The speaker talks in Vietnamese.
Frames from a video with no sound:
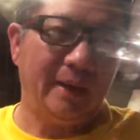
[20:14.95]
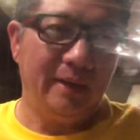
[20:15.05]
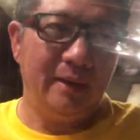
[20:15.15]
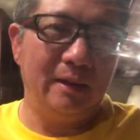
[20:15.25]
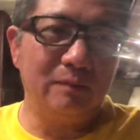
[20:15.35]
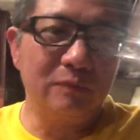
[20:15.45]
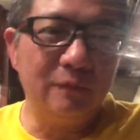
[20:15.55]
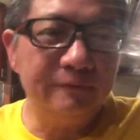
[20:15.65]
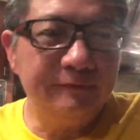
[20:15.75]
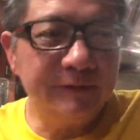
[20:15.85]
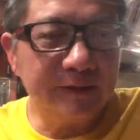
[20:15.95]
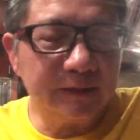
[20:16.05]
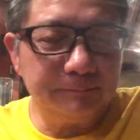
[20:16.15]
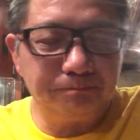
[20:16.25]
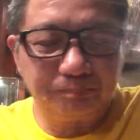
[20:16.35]
hay là không đủ phước
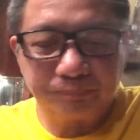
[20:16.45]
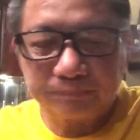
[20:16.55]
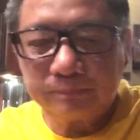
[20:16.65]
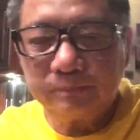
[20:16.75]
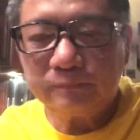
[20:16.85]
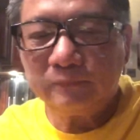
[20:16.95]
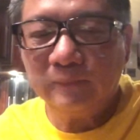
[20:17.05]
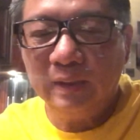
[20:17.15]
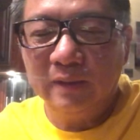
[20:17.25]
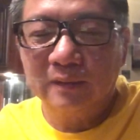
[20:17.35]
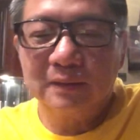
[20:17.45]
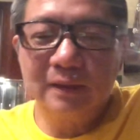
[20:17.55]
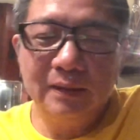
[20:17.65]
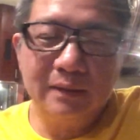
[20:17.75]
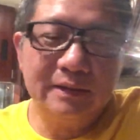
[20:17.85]
á,
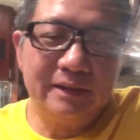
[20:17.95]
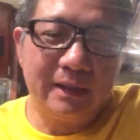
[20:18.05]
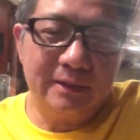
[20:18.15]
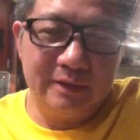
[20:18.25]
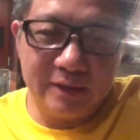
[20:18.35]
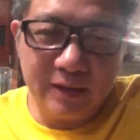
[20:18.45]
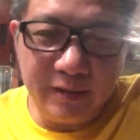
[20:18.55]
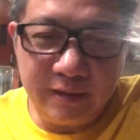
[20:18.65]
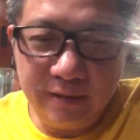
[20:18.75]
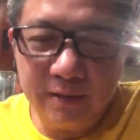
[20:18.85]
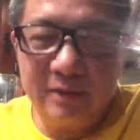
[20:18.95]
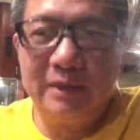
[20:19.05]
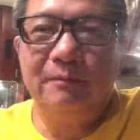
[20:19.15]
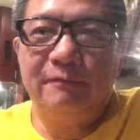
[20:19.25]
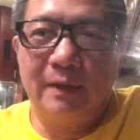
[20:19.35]
đừng có trách trời hay là
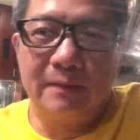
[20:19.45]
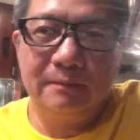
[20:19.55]
trách Phật